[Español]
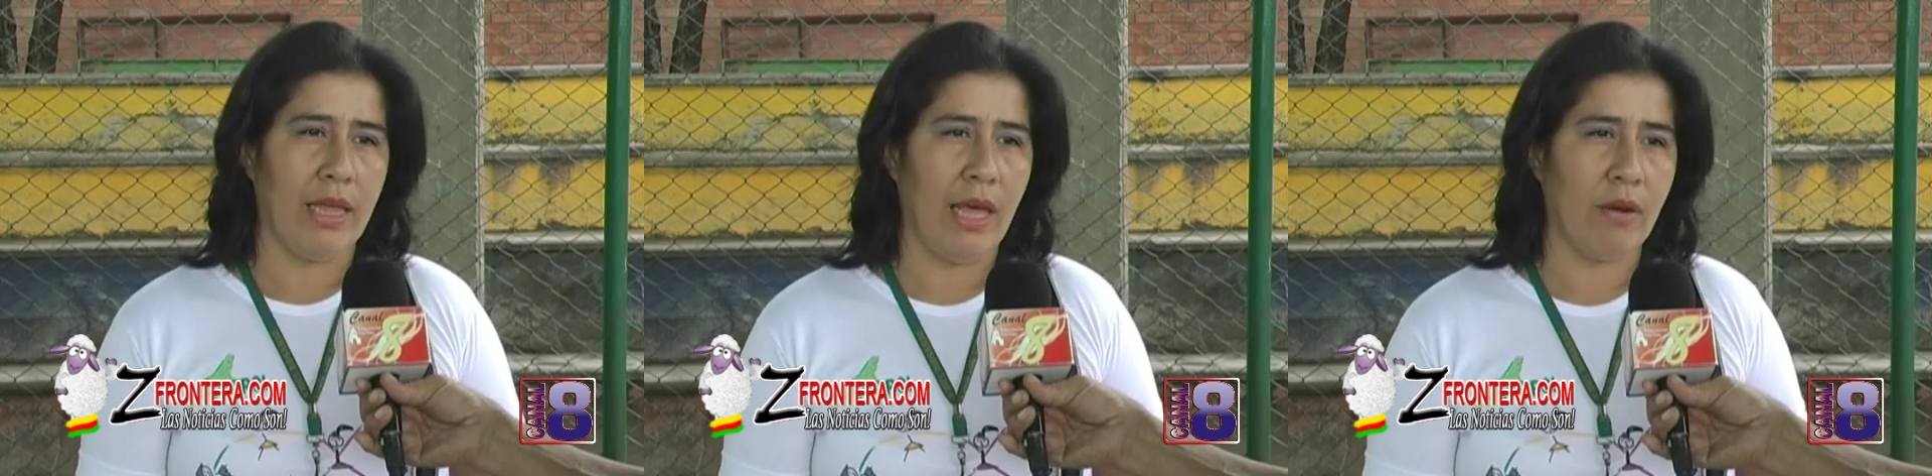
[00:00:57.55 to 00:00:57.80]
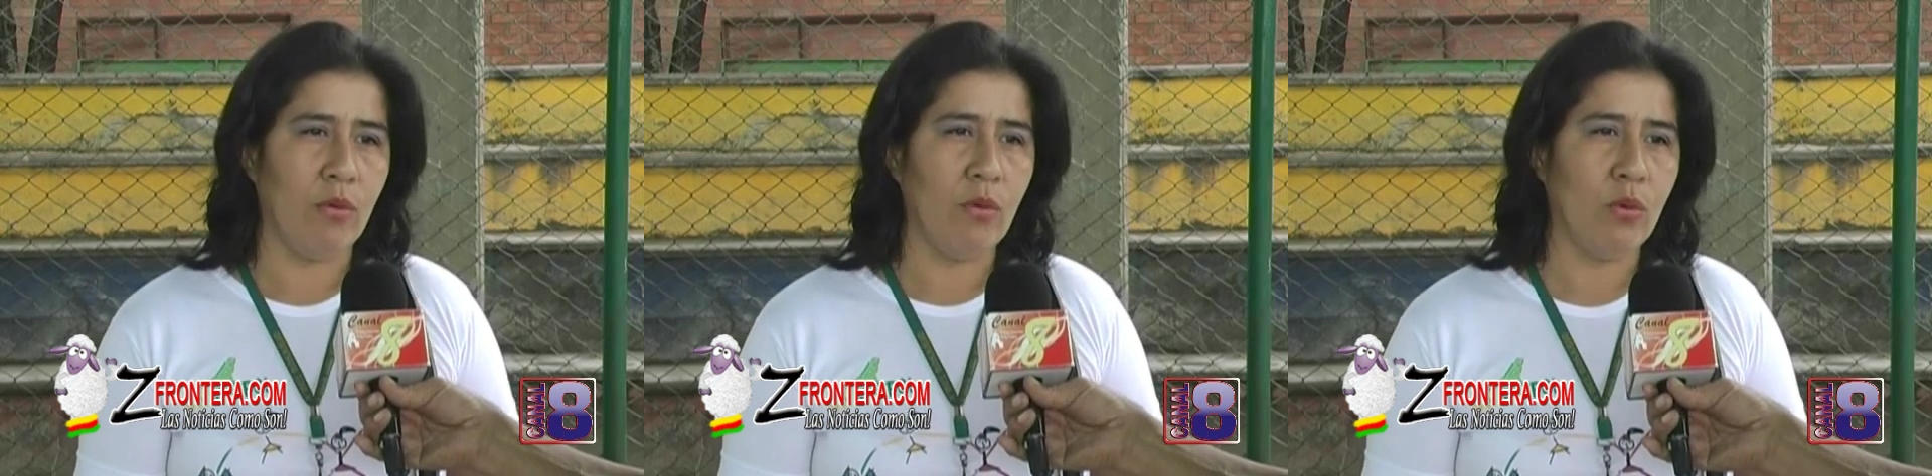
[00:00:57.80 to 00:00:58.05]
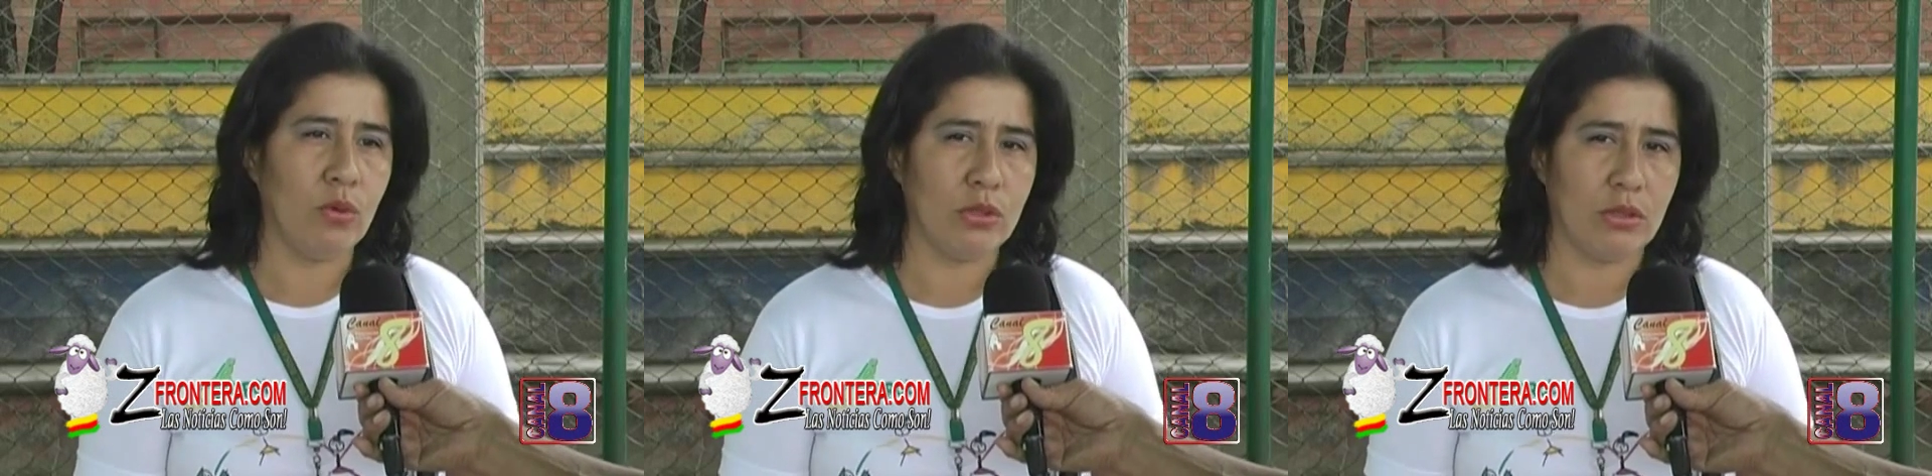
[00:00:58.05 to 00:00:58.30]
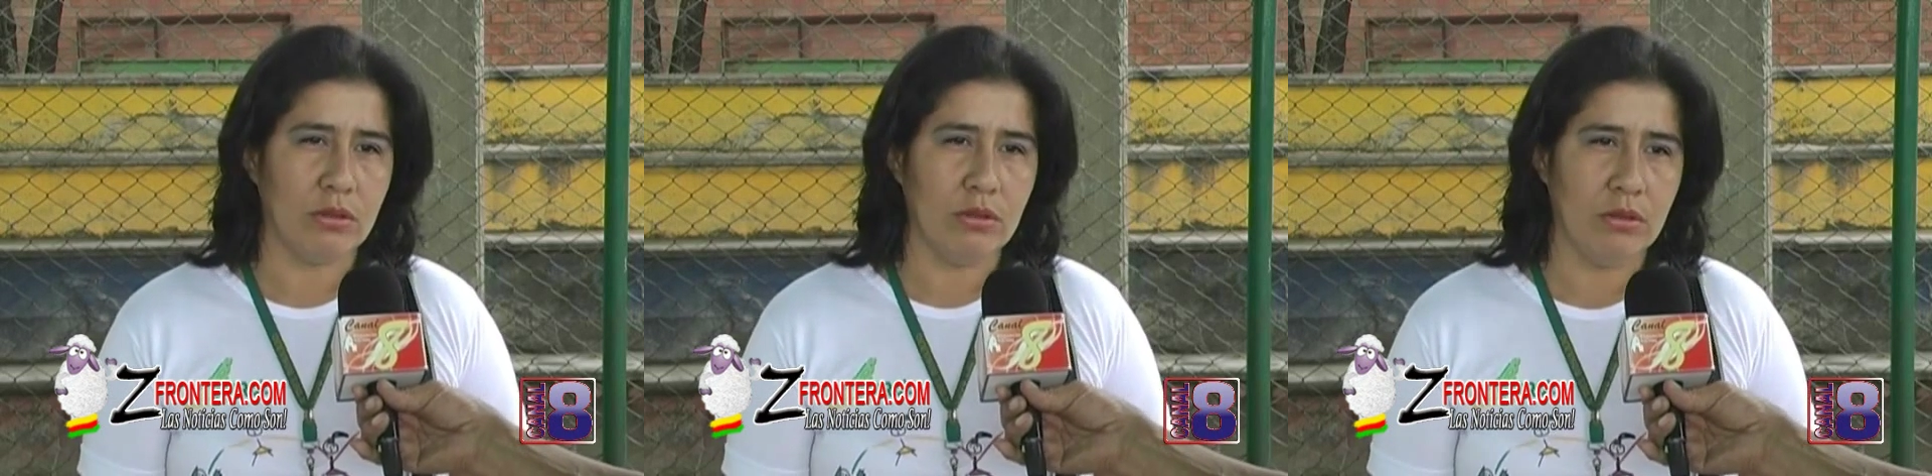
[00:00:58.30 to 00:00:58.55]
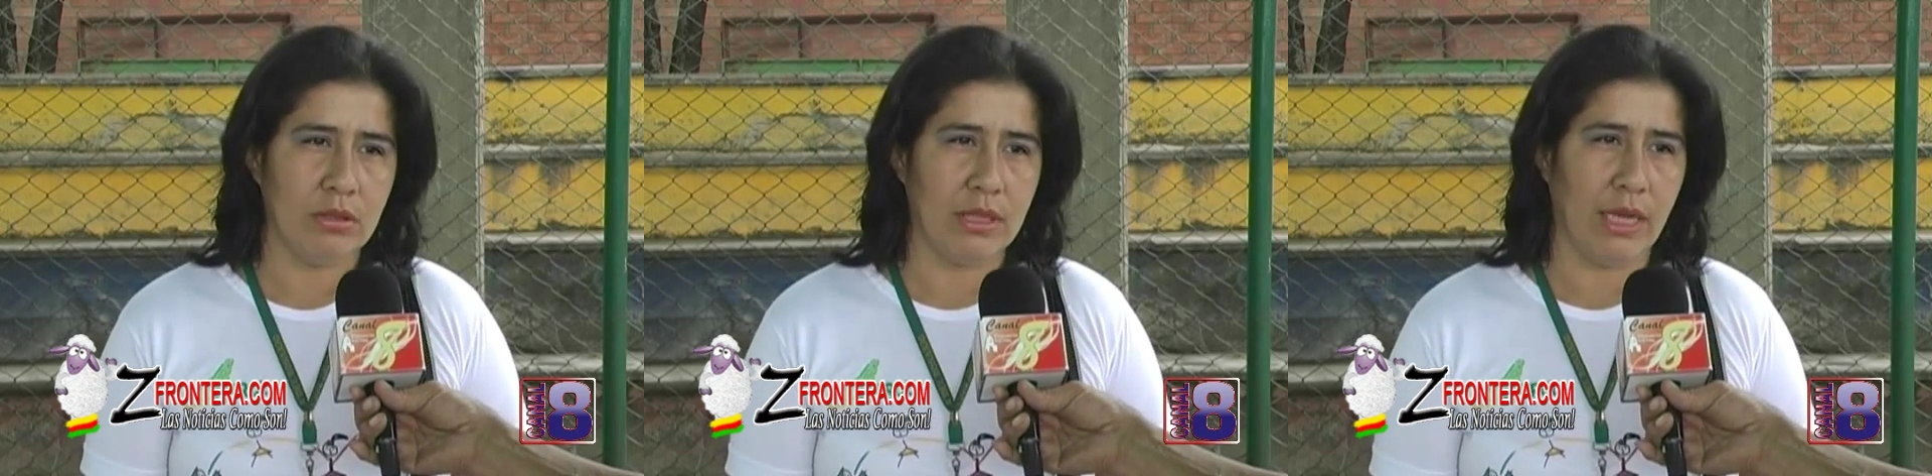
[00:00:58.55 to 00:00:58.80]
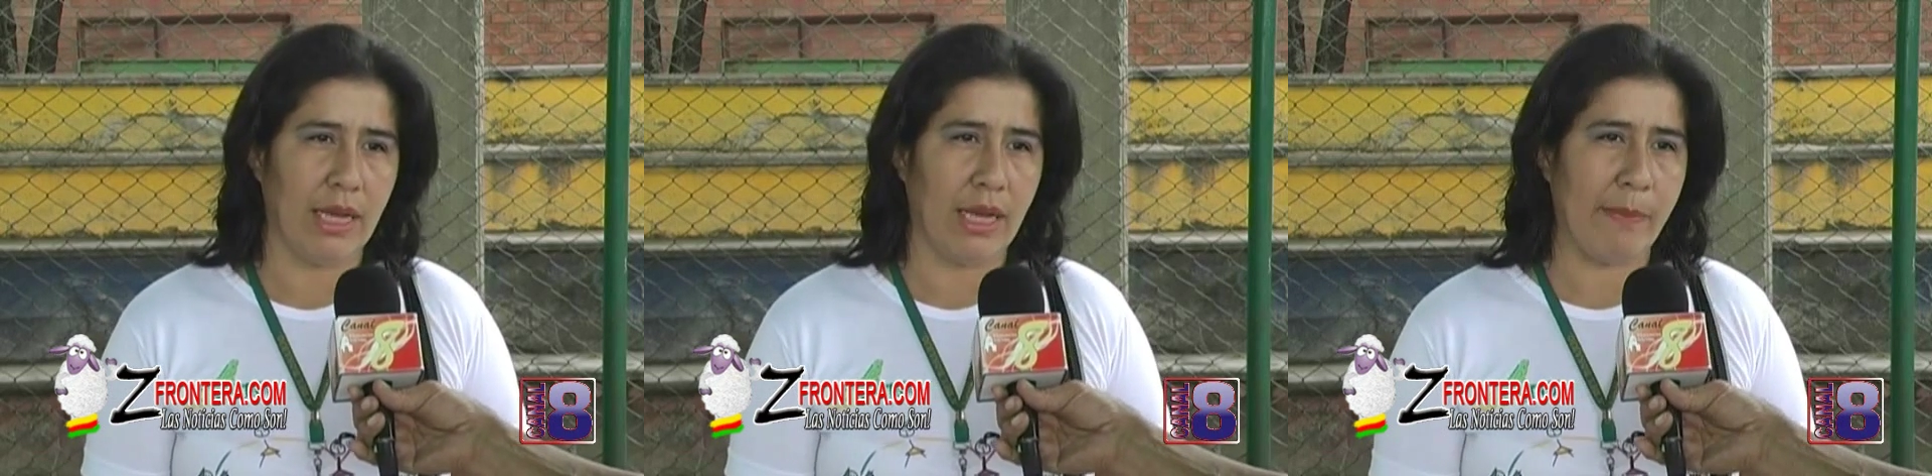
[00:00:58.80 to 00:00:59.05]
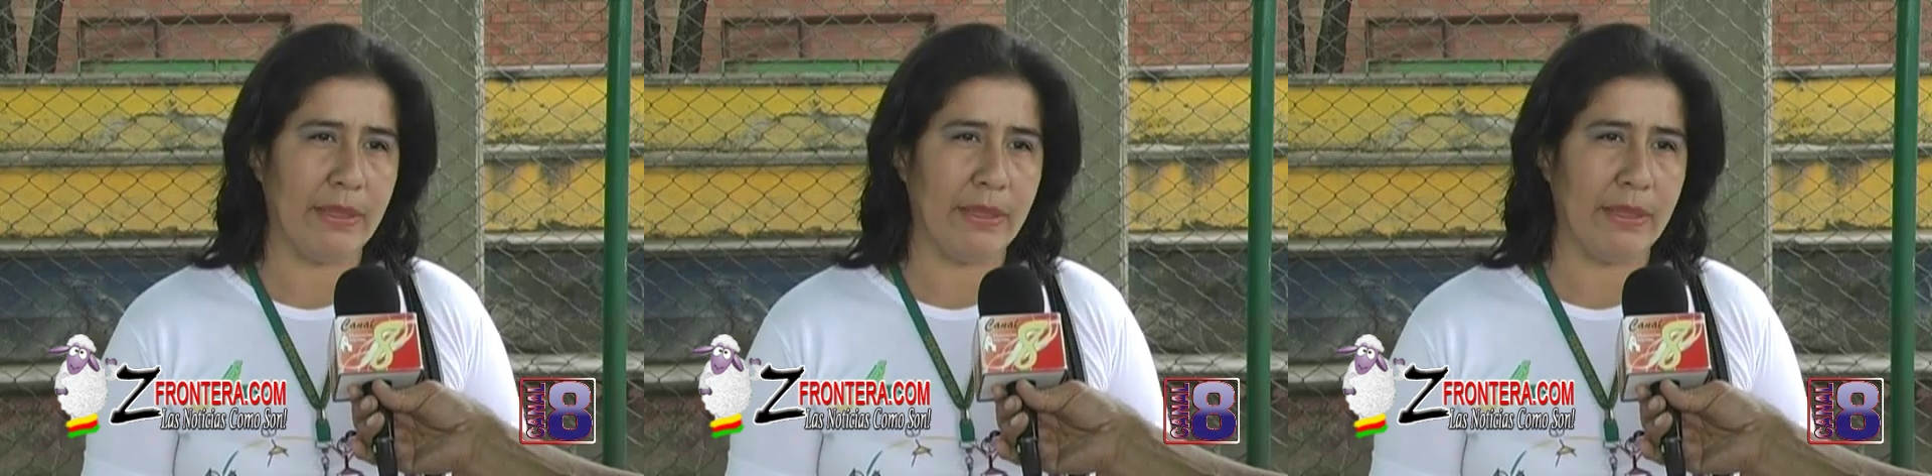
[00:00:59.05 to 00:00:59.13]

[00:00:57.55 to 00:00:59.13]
de dar un curso de